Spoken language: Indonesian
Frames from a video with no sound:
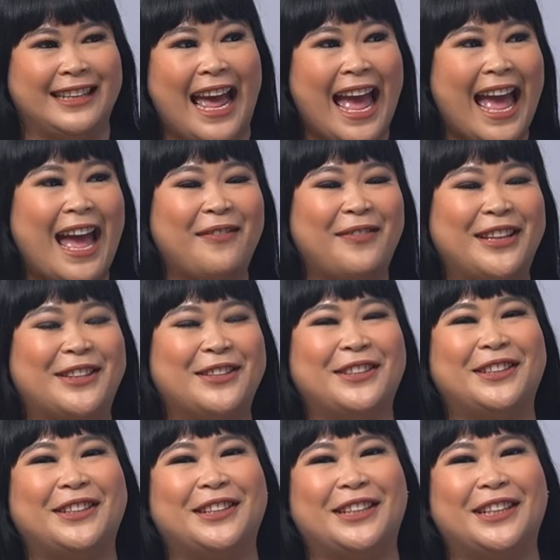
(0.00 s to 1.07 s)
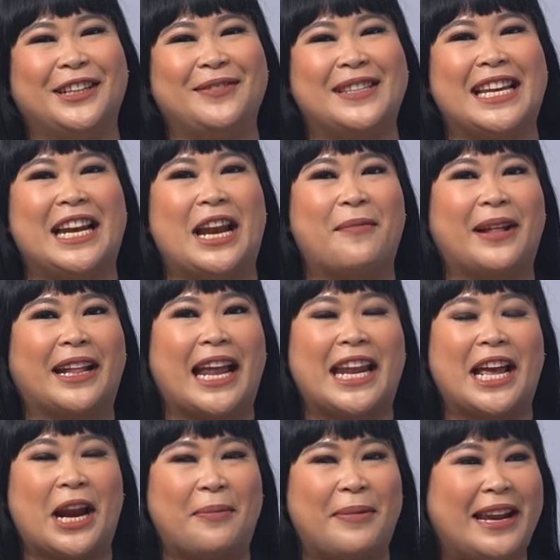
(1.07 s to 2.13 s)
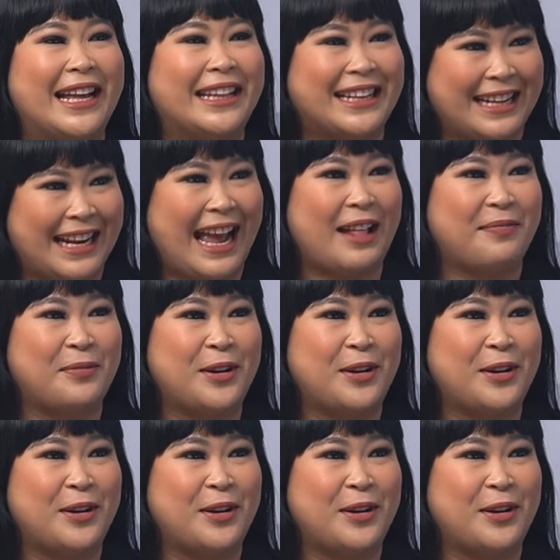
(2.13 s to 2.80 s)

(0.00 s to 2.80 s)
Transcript: Nah, nah, betul, bisa didapatkan di Gramedia terdekat